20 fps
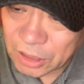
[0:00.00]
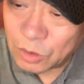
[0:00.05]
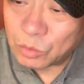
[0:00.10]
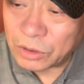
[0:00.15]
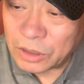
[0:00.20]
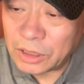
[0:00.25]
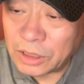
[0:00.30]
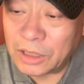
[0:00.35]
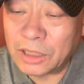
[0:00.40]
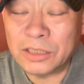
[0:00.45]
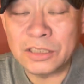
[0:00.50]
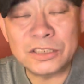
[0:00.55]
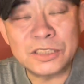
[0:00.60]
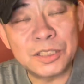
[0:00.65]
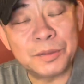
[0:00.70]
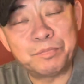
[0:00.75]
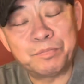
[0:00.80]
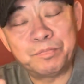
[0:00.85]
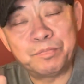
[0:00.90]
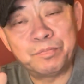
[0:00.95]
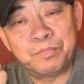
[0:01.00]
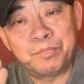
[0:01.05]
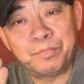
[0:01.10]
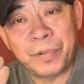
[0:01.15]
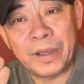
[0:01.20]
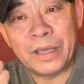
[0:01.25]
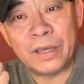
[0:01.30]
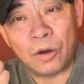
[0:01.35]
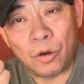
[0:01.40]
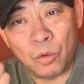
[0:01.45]
鲁克呢是
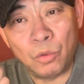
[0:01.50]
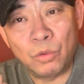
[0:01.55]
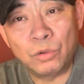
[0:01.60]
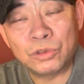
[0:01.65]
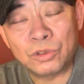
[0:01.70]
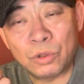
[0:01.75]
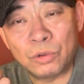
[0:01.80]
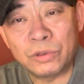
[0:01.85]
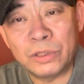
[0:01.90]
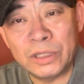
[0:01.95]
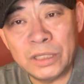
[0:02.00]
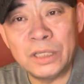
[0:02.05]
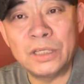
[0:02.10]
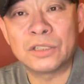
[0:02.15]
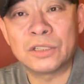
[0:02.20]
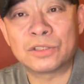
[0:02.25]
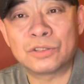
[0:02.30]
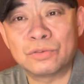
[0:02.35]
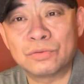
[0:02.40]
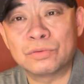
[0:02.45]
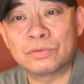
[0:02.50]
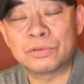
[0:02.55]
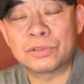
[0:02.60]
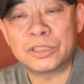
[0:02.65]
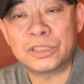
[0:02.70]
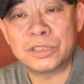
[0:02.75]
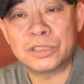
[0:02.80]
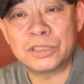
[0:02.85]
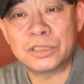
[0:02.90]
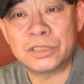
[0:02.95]
被欧洲的艺术
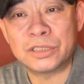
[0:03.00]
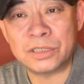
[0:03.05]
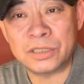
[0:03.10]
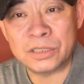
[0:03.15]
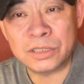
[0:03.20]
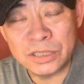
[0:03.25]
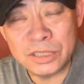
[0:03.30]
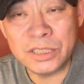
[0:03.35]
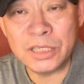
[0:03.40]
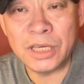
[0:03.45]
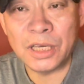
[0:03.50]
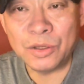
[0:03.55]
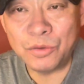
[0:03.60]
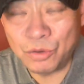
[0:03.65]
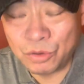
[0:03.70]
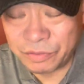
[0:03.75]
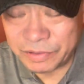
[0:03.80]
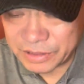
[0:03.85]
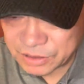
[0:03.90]
史界誉为